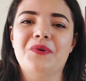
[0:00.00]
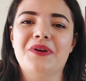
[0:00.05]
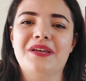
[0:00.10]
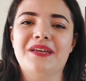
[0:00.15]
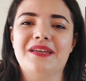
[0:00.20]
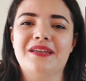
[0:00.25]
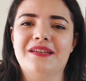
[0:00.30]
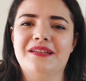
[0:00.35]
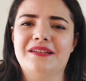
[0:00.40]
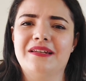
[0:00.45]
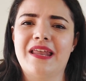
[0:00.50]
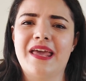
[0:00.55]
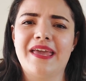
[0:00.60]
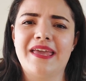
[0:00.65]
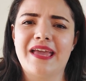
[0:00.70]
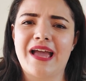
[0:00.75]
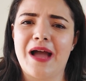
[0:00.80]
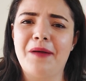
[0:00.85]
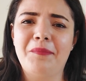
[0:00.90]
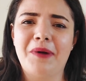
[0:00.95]
واللي
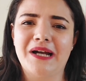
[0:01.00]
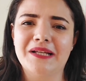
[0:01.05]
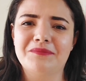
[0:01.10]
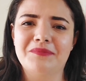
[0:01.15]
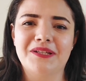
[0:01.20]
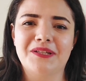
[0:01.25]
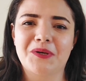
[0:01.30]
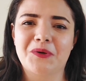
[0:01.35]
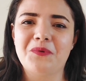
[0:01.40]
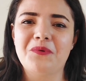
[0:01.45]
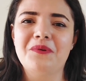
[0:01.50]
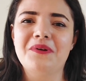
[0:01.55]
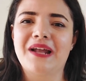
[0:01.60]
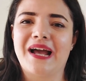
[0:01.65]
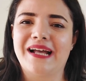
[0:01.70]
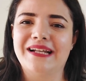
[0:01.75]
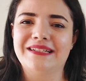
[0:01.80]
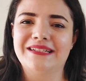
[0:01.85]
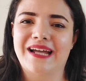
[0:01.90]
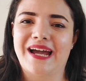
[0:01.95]
هي ابعد ما
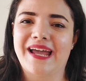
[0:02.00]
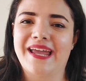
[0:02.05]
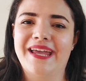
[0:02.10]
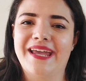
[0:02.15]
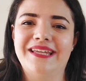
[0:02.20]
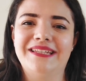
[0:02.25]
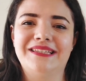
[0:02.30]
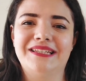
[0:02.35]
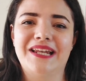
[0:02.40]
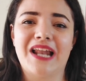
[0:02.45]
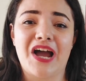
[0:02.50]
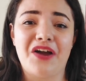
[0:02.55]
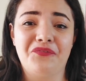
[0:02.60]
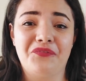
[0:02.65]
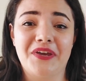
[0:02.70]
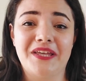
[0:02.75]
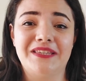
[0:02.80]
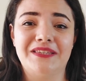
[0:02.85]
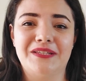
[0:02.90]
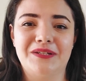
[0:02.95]
تكون عن حياه
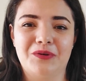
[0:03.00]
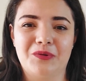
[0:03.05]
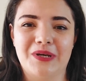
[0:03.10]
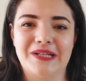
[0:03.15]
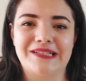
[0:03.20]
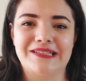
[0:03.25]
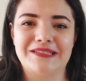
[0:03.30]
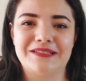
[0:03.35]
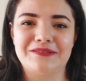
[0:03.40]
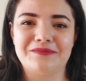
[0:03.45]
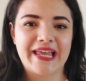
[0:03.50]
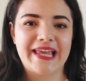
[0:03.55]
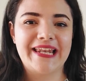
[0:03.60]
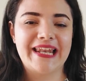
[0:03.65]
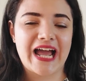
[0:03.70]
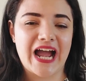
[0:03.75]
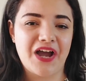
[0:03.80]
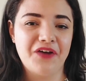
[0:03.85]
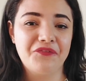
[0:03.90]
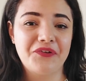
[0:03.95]
الاحفاد دلوقتي
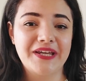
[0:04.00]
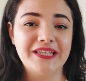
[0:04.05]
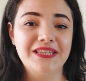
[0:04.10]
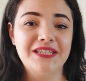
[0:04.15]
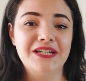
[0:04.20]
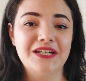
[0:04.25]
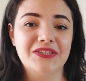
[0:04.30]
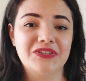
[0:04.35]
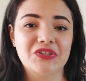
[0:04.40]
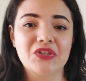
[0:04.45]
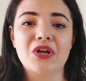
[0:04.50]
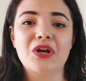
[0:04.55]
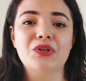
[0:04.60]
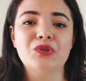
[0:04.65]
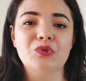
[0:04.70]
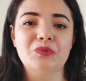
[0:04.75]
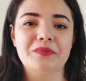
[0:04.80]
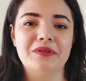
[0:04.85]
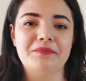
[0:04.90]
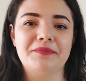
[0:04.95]
الاحفاد اللي
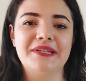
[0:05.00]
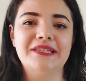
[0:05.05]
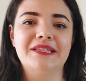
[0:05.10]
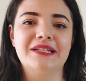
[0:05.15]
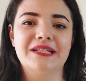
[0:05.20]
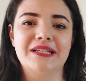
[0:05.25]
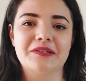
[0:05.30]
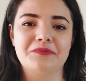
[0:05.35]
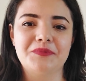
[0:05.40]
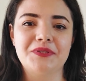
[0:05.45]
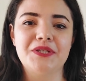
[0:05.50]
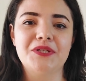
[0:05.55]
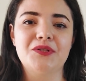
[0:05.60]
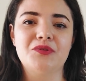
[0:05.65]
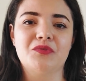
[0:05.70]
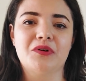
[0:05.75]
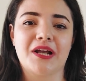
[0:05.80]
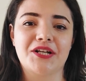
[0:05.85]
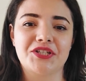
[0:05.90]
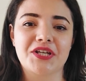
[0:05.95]
اتطردوا من البيت
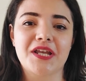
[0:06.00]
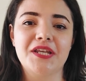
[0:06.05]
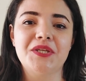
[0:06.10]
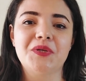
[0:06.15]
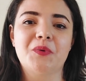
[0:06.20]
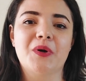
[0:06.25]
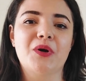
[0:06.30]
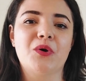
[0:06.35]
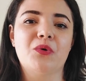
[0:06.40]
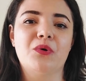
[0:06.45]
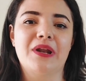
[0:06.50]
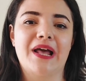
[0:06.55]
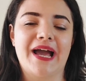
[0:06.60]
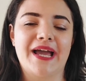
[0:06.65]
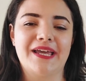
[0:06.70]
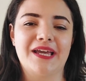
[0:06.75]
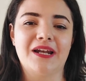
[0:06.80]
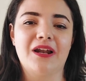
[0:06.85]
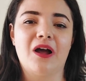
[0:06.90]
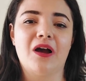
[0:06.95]
الكبير وعشان يواجهوا
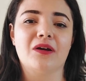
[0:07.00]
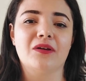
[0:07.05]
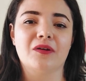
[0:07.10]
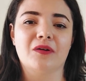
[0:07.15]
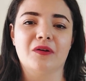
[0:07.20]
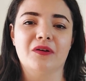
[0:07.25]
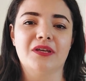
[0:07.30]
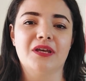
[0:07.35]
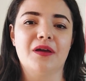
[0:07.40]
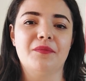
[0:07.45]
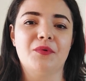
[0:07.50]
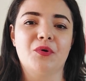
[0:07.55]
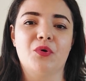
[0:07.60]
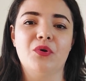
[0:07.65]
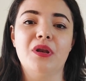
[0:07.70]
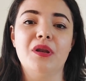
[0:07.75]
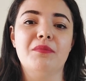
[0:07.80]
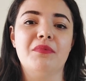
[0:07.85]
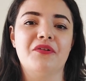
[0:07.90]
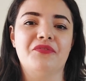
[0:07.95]
الحياه الحقيقيه
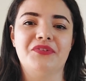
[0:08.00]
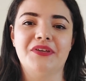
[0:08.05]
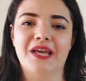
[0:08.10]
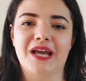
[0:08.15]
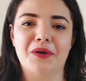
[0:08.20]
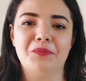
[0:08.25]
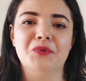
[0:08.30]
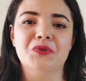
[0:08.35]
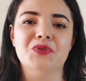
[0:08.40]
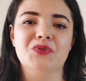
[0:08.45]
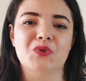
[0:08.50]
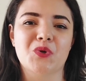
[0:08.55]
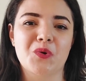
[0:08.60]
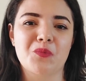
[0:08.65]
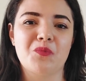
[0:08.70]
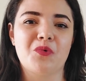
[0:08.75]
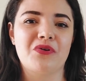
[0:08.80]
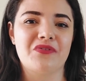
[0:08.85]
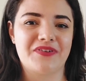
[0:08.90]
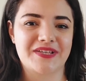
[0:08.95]
بكل ما فيها من
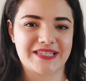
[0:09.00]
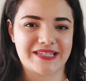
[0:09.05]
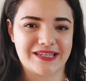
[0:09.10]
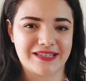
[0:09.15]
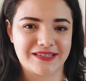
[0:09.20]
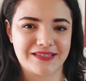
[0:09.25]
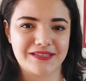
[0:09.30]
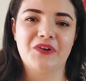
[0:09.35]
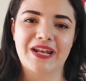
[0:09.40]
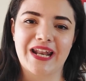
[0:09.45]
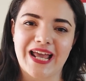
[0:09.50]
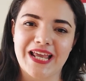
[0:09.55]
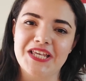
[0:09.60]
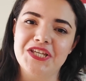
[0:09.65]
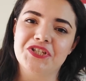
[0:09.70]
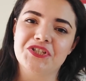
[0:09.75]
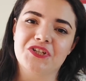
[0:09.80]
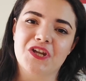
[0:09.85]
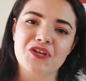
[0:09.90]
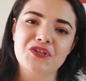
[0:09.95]
ظلم وفساد
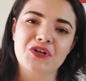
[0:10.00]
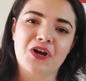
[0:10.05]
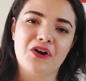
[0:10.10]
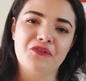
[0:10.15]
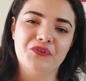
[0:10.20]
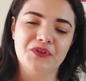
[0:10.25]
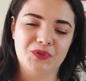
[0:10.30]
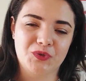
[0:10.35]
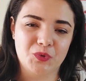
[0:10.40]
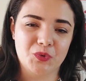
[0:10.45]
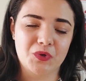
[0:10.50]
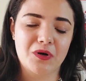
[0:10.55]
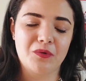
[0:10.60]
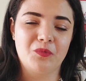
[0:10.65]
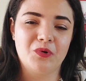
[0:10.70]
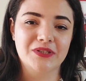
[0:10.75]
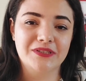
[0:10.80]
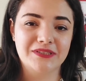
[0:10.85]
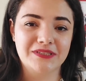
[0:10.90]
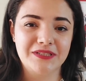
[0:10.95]
فنعيش نشقى في
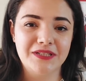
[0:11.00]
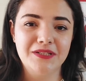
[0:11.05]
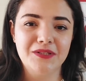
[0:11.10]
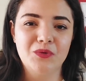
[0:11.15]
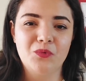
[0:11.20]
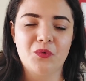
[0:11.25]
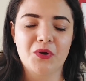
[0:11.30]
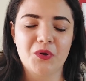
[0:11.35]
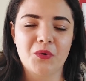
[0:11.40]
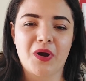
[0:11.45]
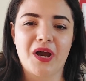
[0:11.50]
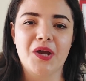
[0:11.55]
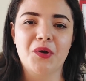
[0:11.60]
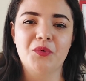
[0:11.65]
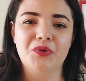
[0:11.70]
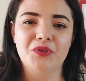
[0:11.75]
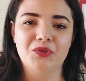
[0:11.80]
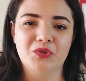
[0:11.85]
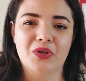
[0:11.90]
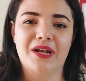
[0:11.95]
التراب والطين
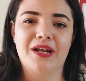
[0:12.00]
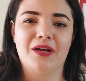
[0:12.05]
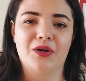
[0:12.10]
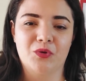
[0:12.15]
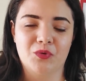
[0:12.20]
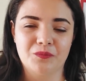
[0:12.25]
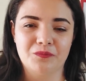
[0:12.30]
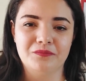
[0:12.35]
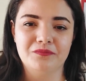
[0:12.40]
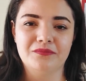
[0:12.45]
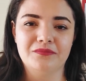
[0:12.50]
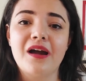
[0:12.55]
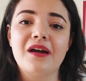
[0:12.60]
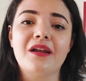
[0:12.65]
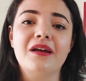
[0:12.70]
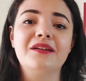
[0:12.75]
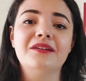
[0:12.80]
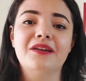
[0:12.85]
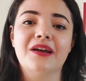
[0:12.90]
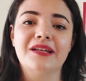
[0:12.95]
ويعاودنا الحلم
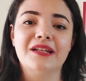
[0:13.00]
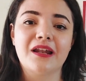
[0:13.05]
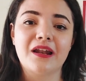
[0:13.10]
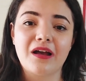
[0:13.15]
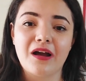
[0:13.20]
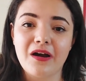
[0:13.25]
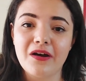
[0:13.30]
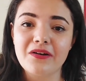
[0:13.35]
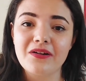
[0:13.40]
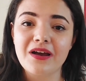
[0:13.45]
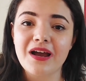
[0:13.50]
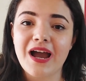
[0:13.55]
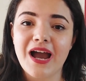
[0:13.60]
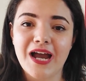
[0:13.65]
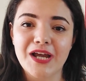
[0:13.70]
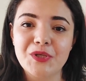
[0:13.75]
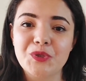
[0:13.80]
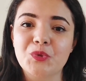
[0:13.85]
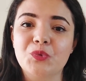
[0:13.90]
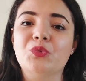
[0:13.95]
خرجنا الى الحاره
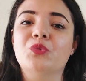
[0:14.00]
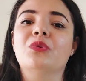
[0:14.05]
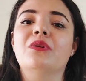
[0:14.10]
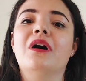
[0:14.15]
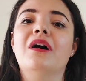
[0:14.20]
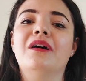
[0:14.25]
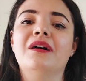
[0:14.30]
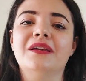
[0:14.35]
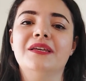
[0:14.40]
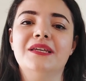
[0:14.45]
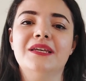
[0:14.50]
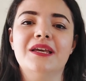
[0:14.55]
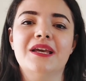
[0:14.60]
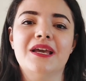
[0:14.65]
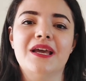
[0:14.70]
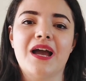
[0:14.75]
حيث نلاقي